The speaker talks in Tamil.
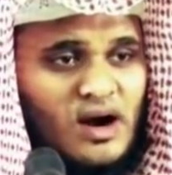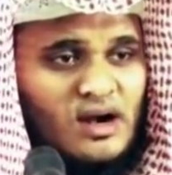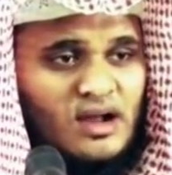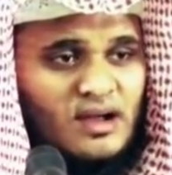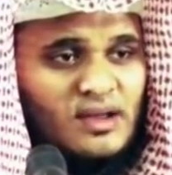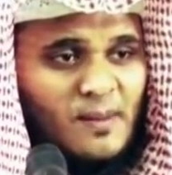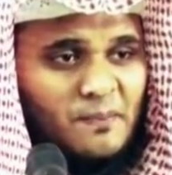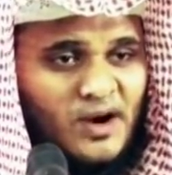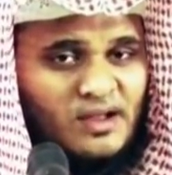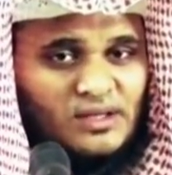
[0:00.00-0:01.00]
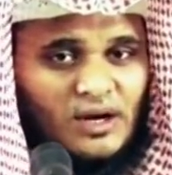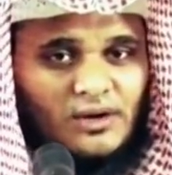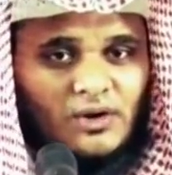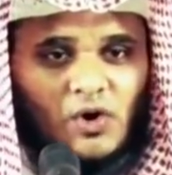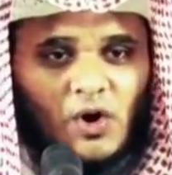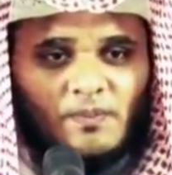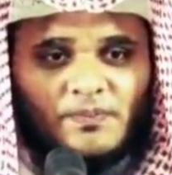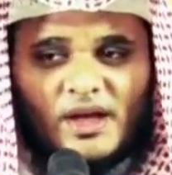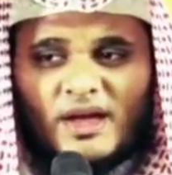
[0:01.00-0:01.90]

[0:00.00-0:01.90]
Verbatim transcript: வாழ்க்கை அப்படித்தான் இருக்கும்